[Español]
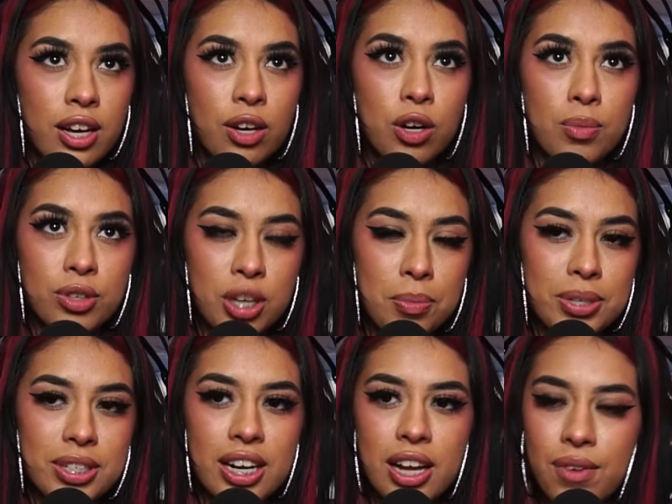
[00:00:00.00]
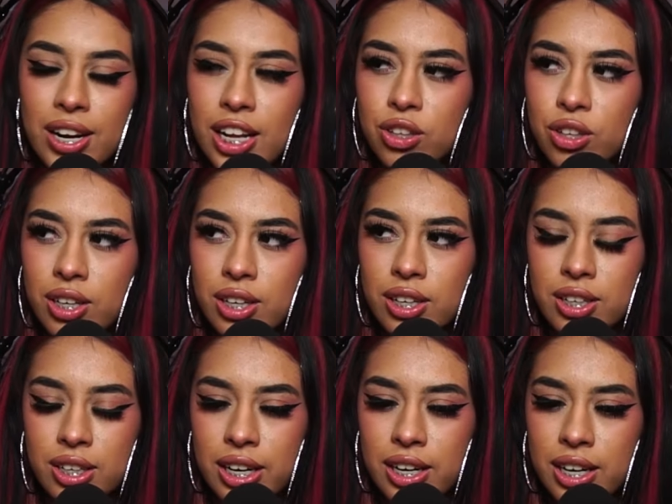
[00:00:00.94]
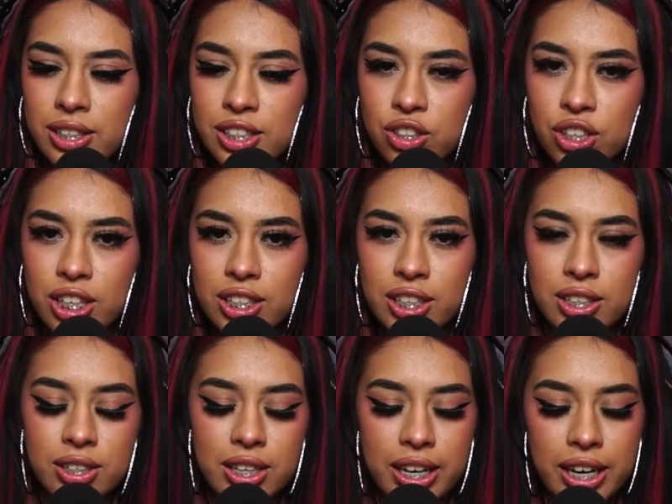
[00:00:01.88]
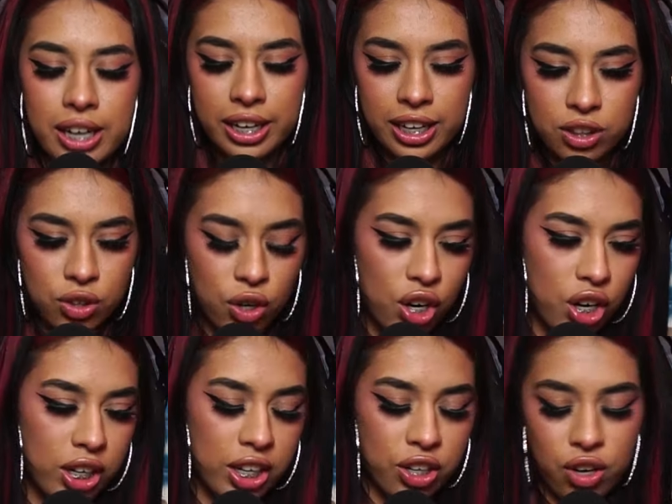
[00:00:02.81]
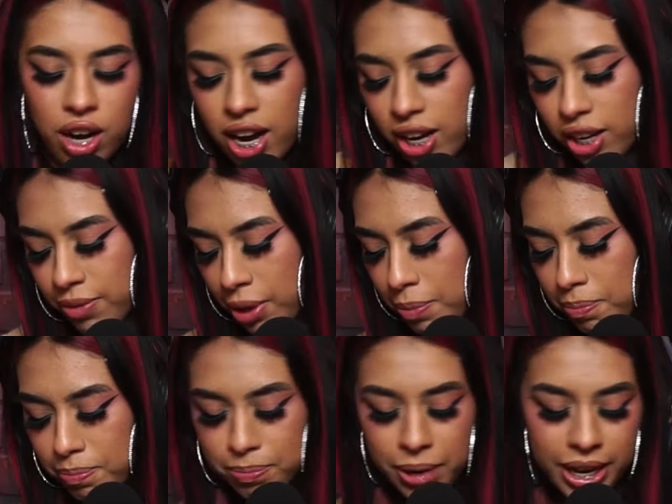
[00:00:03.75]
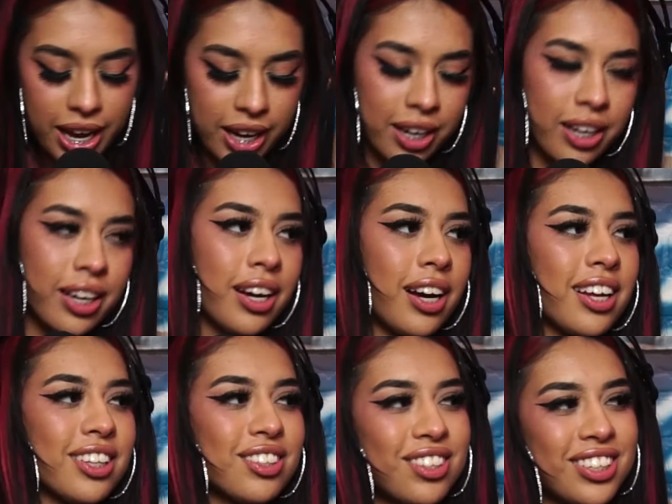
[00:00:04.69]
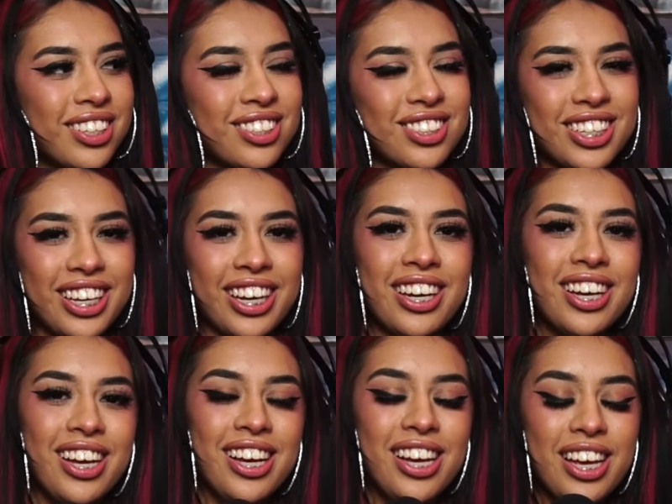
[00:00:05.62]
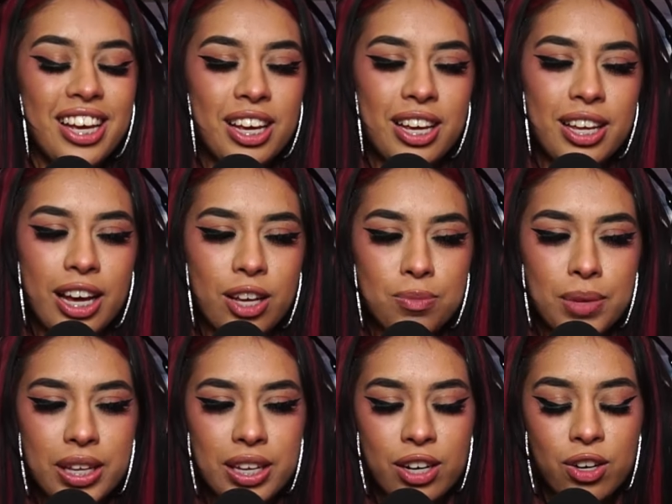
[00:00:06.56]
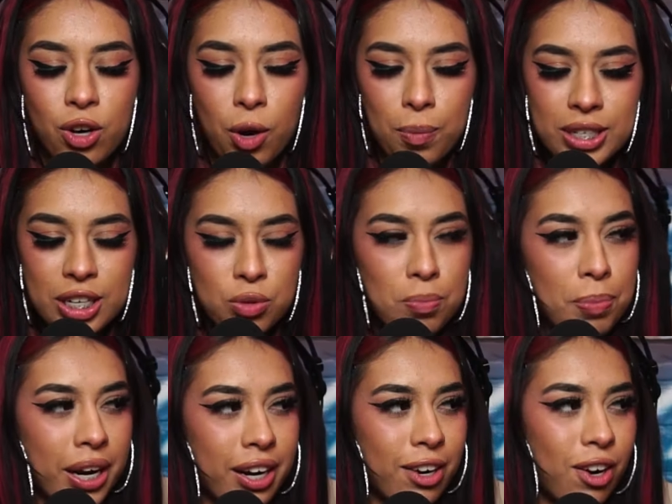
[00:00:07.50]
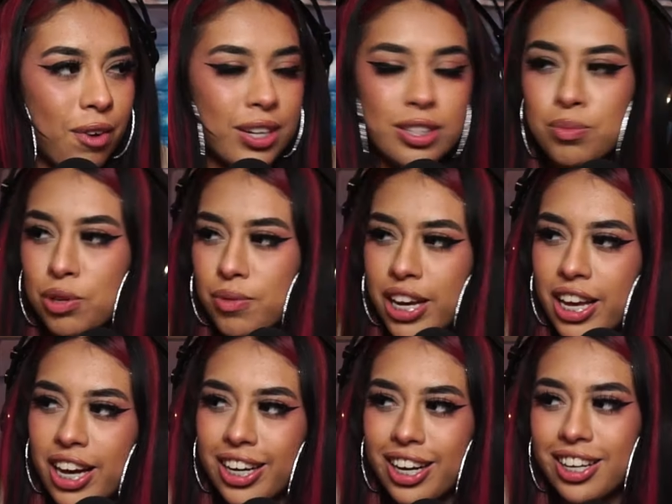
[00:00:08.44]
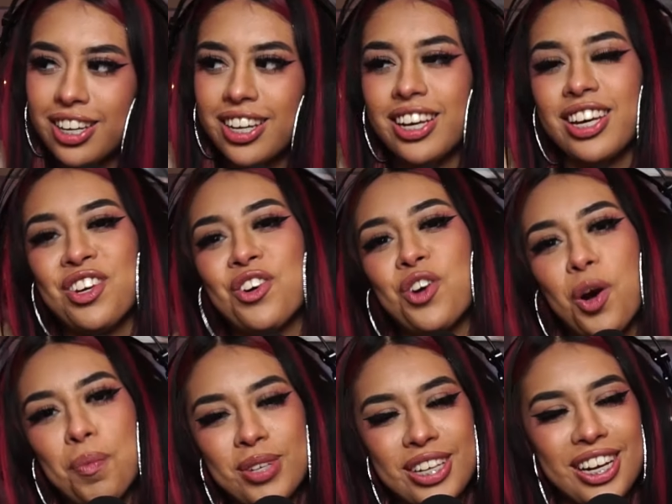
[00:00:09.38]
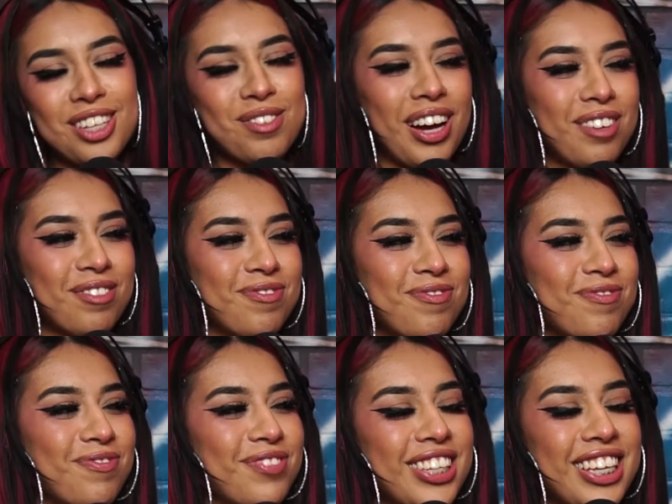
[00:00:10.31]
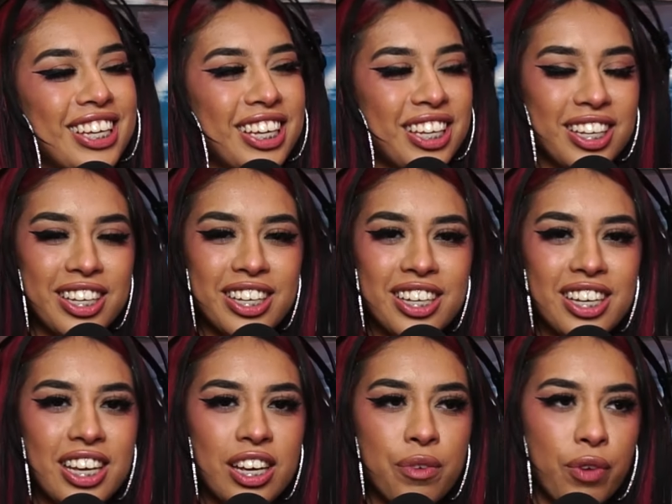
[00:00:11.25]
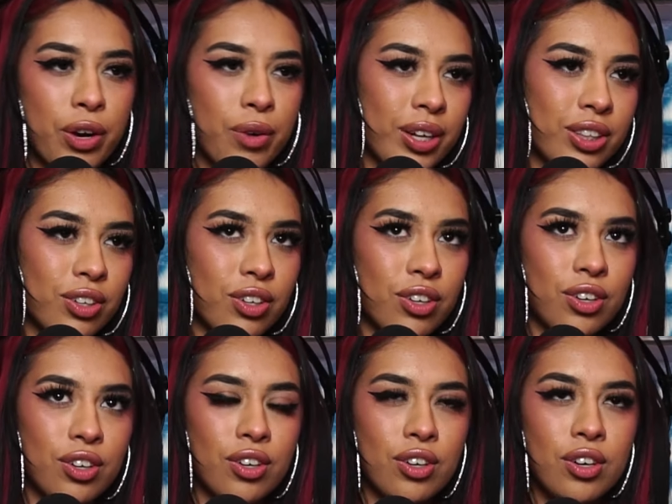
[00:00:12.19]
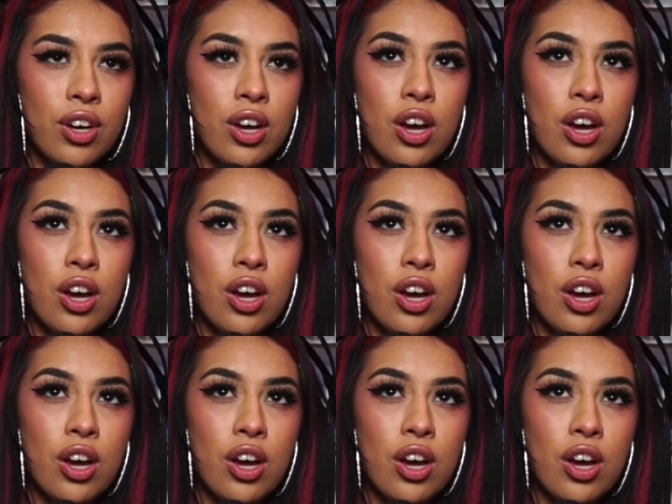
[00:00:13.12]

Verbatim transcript: como siempre salía bailando en, las historias de, que reggaetón y yo, ay, bien bellaca que ando y no sé qué. Y ellos me dijeron, no, pues haz un perreo a ver si muy bellaca. Y yo, no, pues ahí les va. Y, fue cuando,